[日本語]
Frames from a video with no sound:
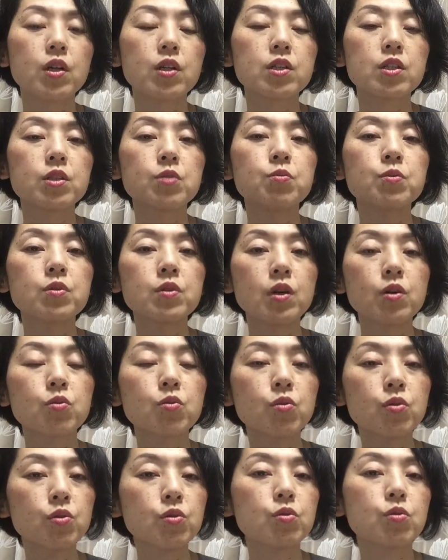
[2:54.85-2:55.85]
自分が
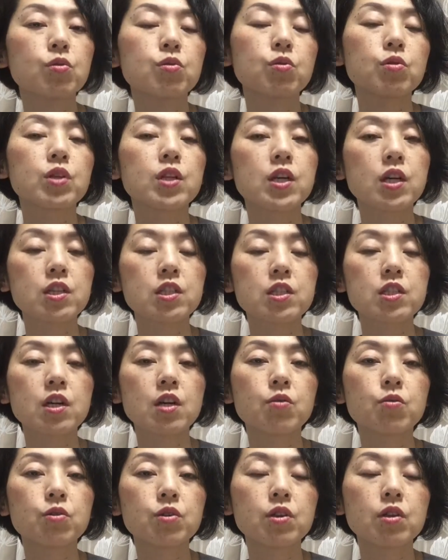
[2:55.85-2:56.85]
どういうことに価値
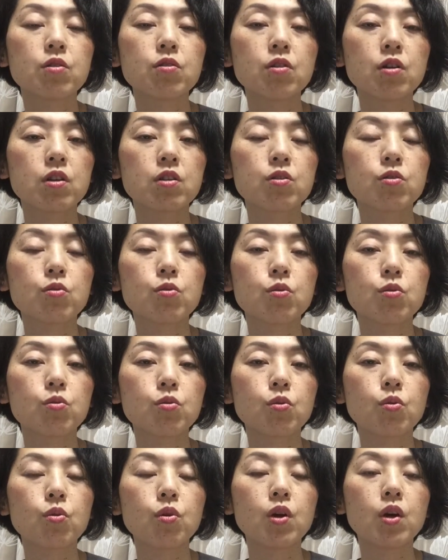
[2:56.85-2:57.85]
観を置いてるかっていうこ
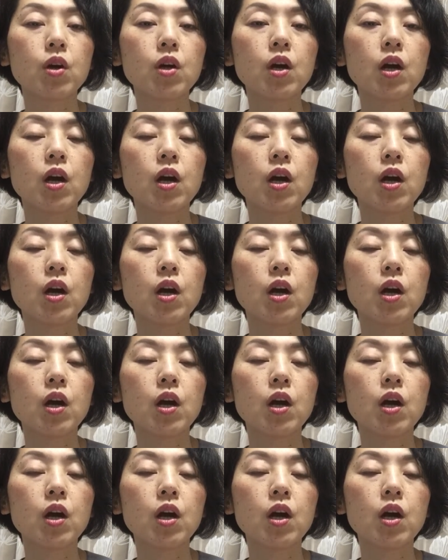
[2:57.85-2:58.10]
とを